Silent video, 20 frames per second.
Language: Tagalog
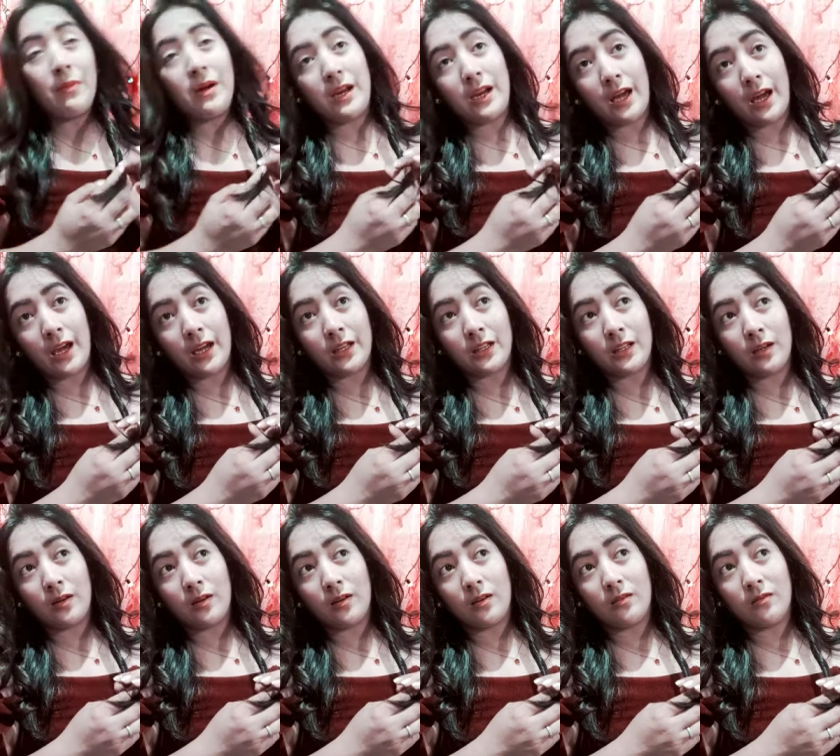na hindi
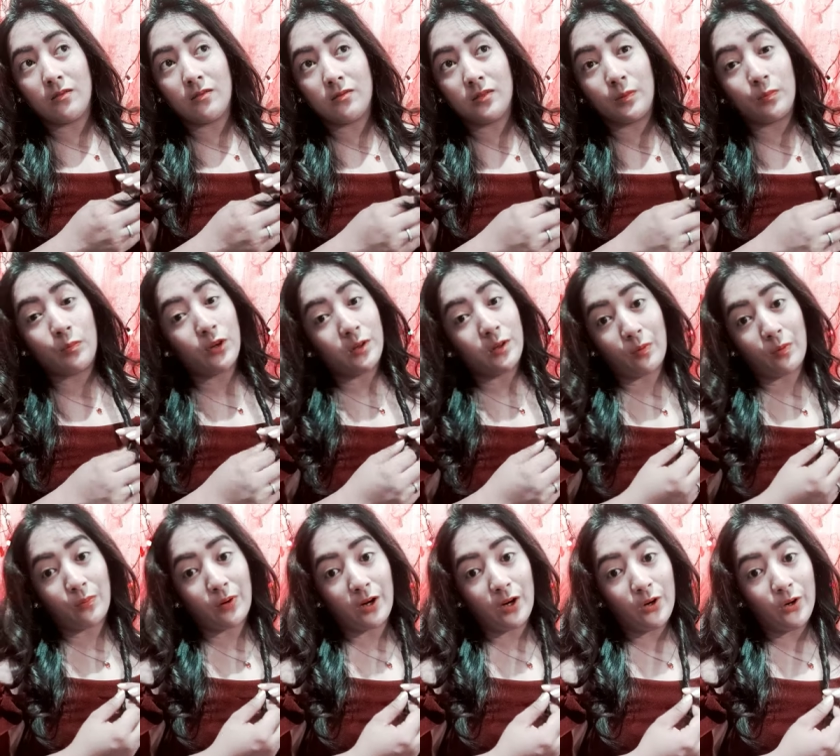hindi pwede
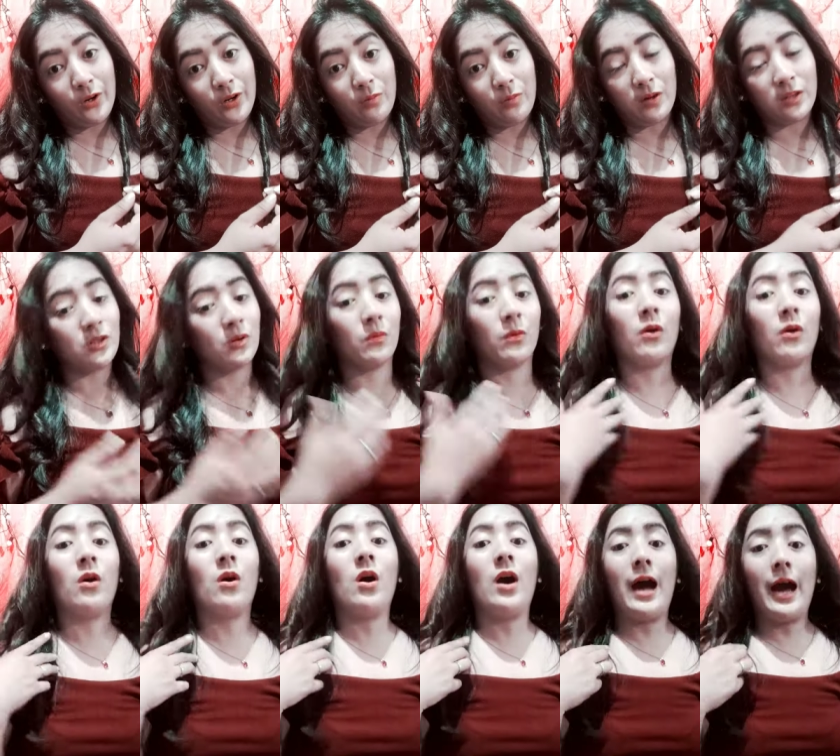mag-parlor, diba? So,
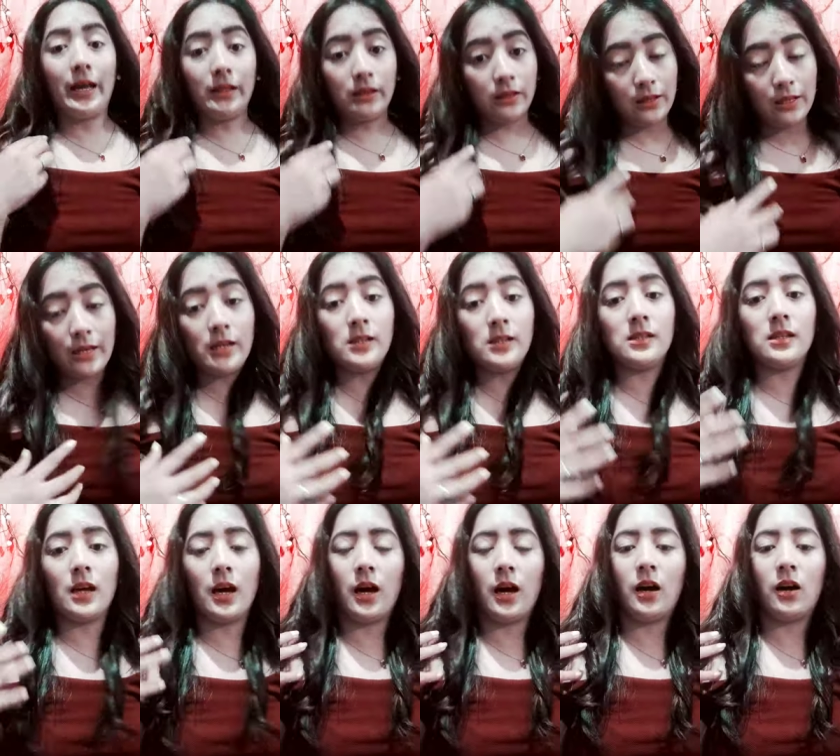at least,
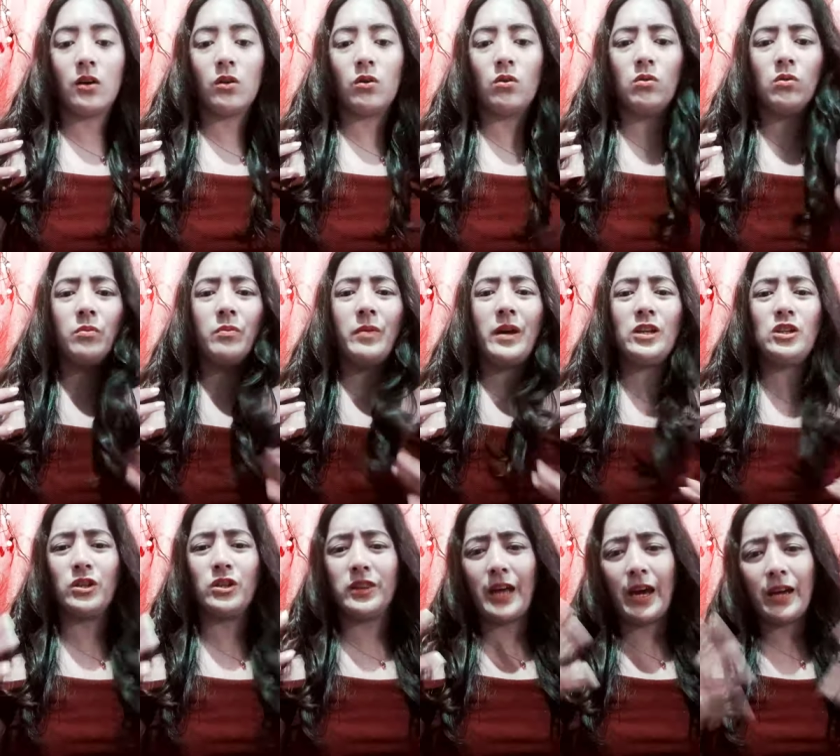uh, kung medyo
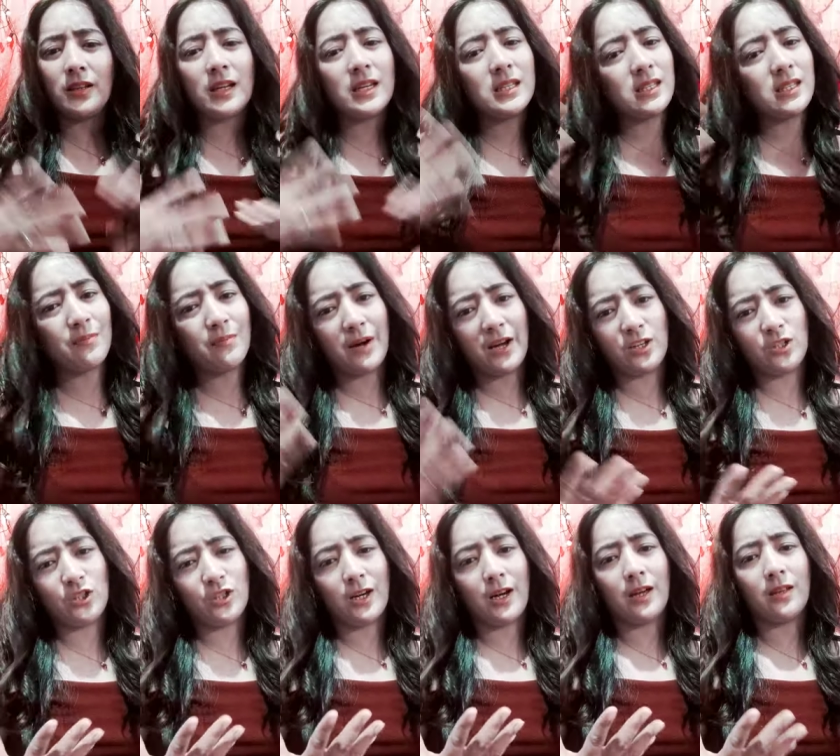tight ka sa
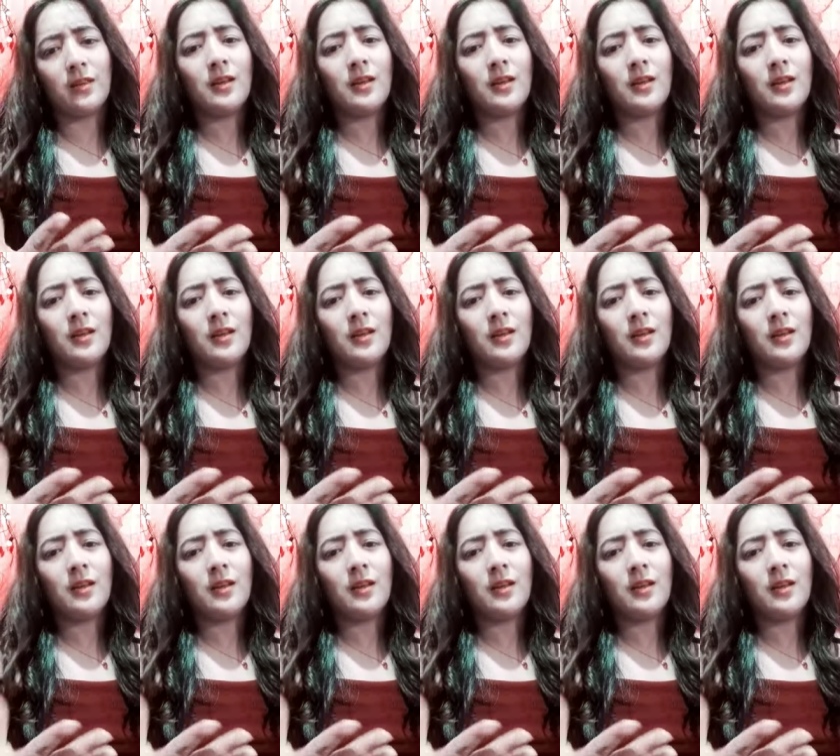budget,